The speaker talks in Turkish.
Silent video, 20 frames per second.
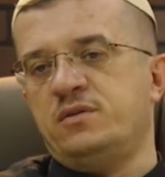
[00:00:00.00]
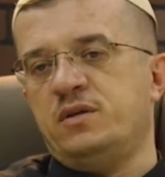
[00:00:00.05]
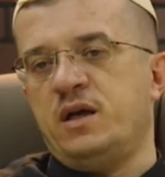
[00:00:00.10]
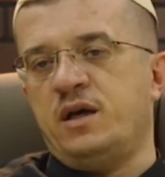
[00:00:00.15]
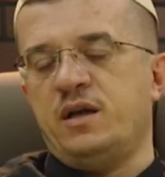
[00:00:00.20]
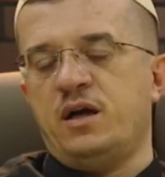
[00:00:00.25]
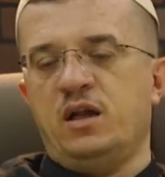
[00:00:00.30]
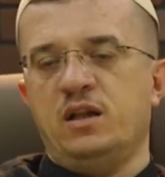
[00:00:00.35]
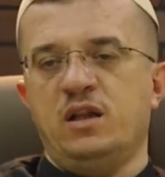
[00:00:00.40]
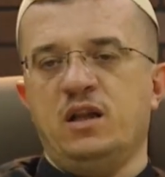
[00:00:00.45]

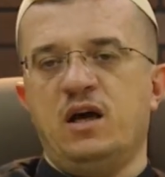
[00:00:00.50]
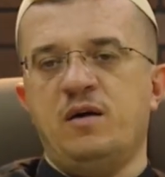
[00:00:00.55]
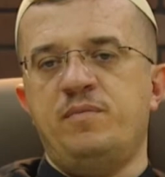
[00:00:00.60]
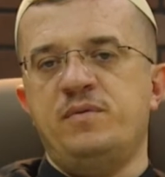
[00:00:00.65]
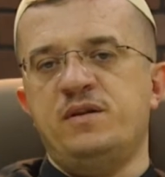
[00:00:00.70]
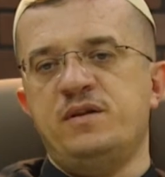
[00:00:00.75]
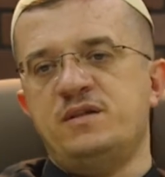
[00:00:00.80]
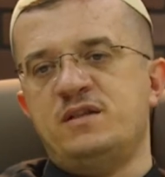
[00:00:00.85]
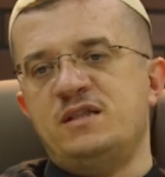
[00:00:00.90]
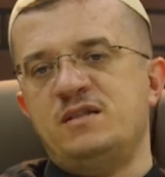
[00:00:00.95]
Yani Allah
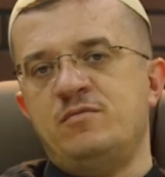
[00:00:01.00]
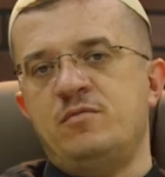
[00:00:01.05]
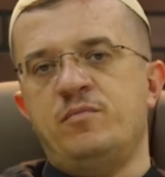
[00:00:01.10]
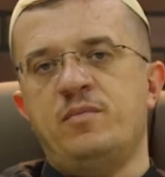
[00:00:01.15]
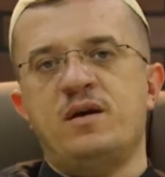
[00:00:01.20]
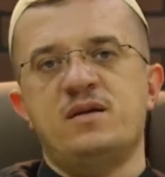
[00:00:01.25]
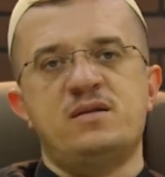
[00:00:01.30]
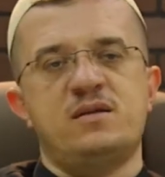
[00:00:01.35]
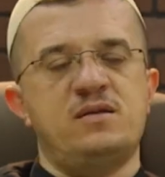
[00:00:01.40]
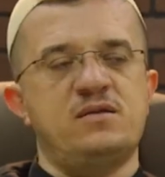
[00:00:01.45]
bilir siz
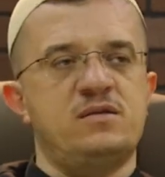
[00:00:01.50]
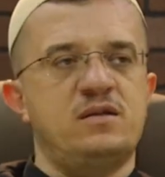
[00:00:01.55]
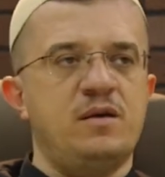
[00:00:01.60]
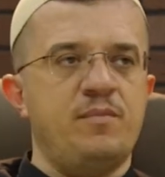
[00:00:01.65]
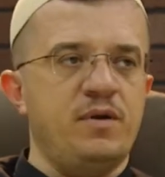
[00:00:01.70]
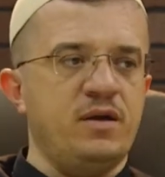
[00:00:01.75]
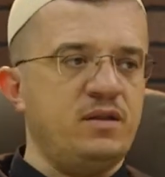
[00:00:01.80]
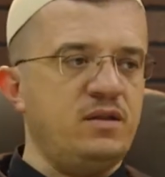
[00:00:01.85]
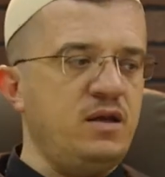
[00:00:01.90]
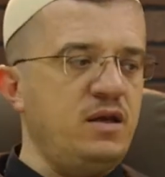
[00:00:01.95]
bilmezsiniz.
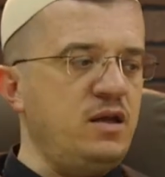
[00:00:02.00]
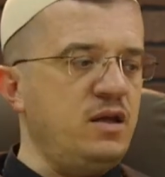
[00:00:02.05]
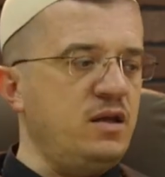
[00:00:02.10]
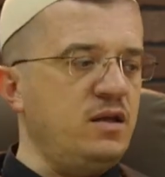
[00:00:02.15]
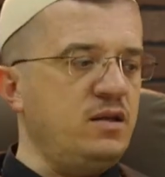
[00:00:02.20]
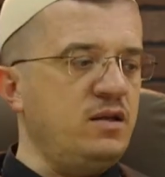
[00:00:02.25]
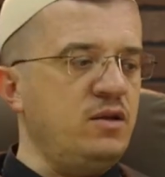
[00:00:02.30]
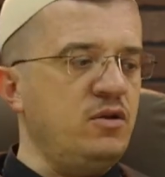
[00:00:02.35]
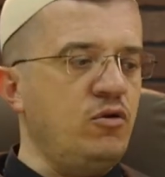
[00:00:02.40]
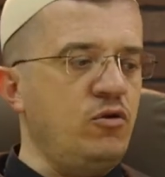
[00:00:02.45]
Demek ne,
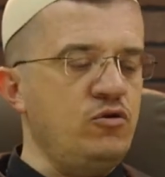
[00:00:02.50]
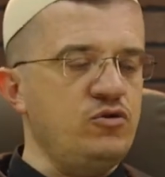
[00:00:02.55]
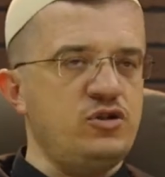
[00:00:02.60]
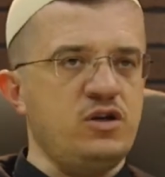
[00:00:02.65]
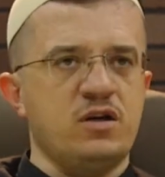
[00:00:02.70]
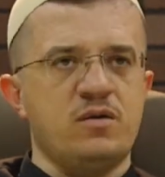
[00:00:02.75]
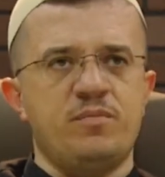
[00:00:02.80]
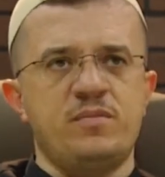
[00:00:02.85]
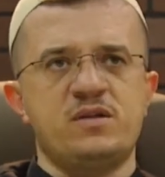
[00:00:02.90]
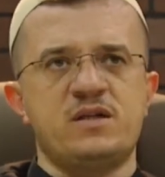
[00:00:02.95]
ne
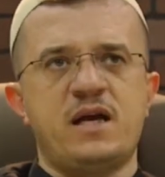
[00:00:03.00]
olacak?